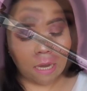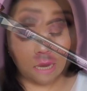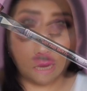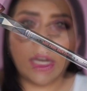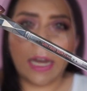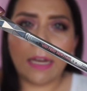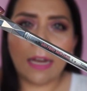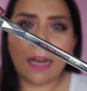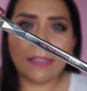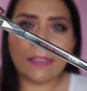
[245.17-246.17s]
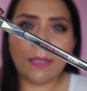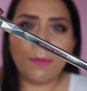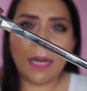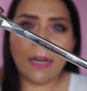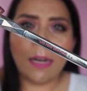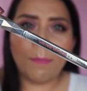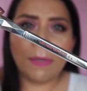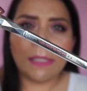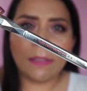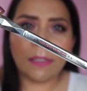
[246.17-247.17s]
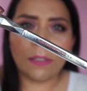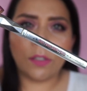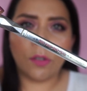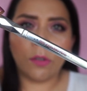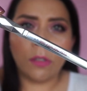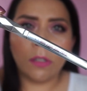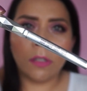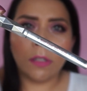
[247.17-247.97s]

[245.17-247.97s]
Ok, así viene la presentación.